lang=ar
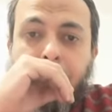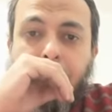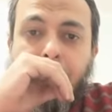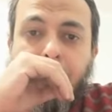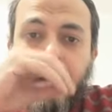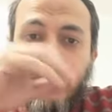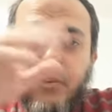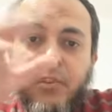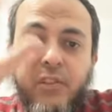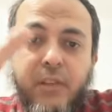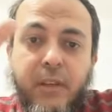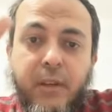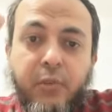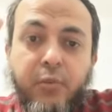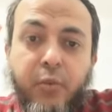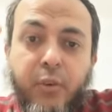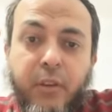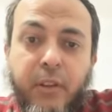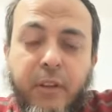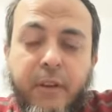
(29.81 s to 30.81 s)
يعني
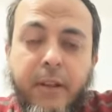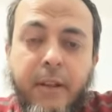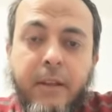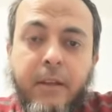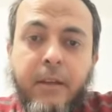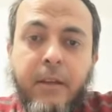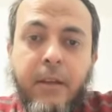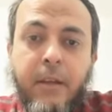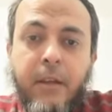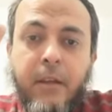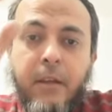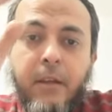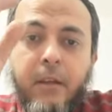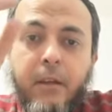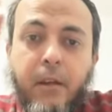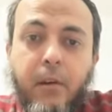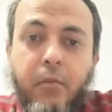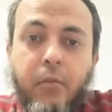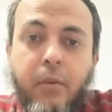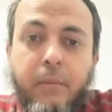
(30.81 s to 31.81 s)
يحضرني هنا
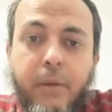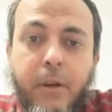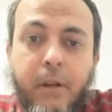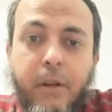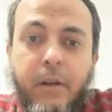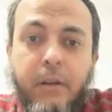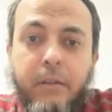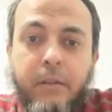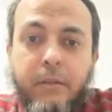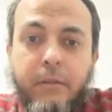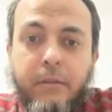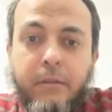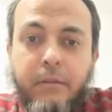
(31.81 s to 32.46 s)
رجل وامرأة